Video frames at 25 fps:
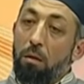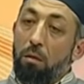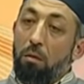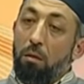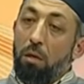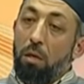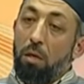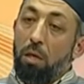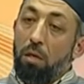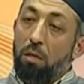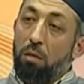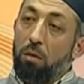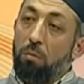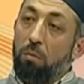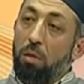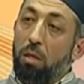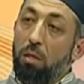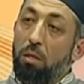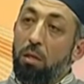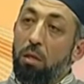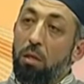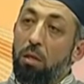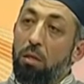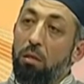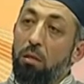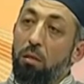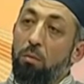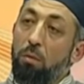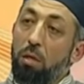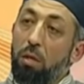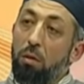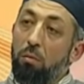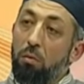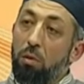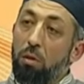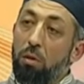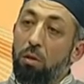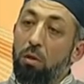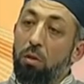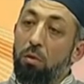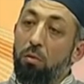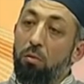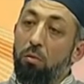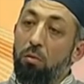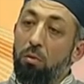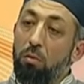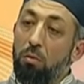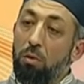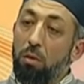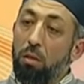araştırma hastanesinin bana verdiği
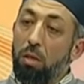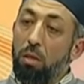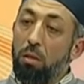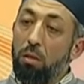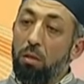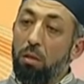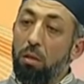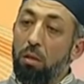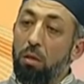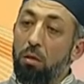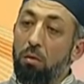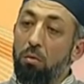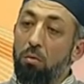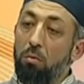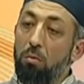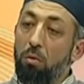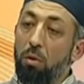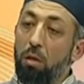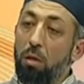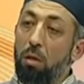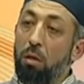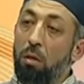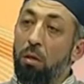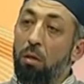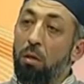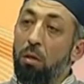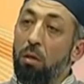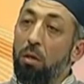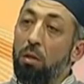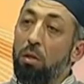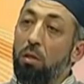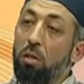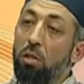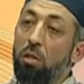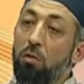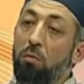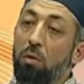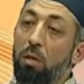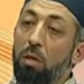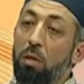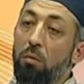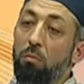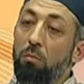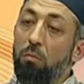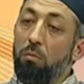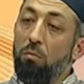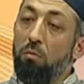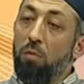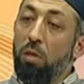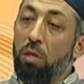o yazıdan dolayı
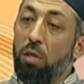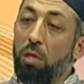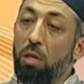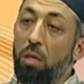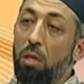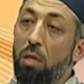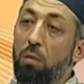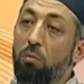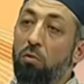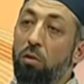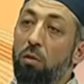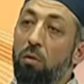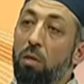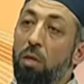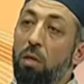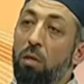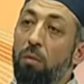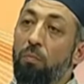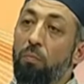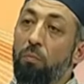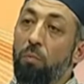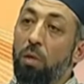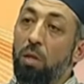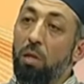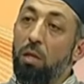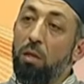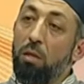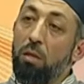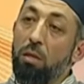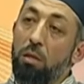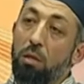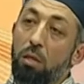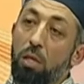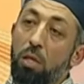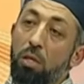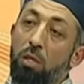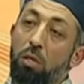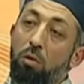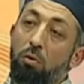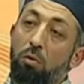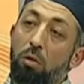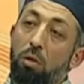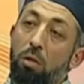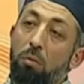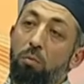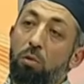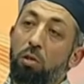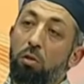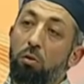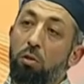işveren vekilleri bu sefer bana değişik
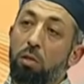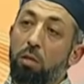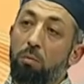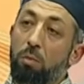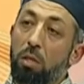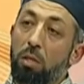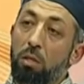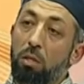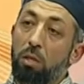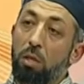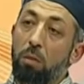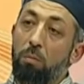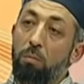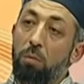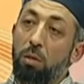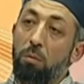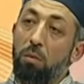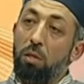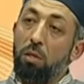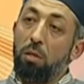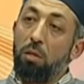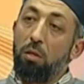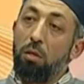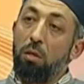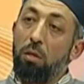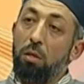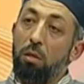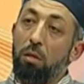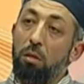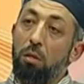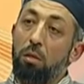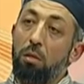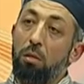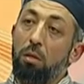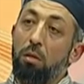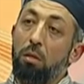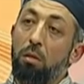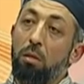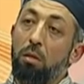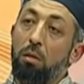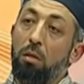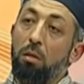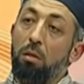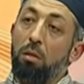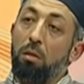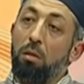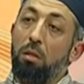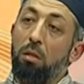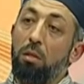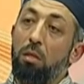yolda psikolojik baskı yapmaya başladılar. Hı
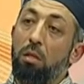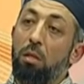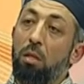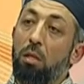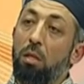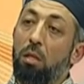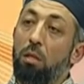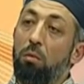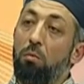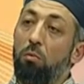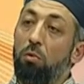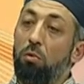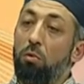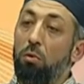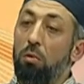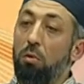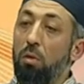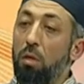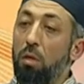e, Sinirlerim bozuldu.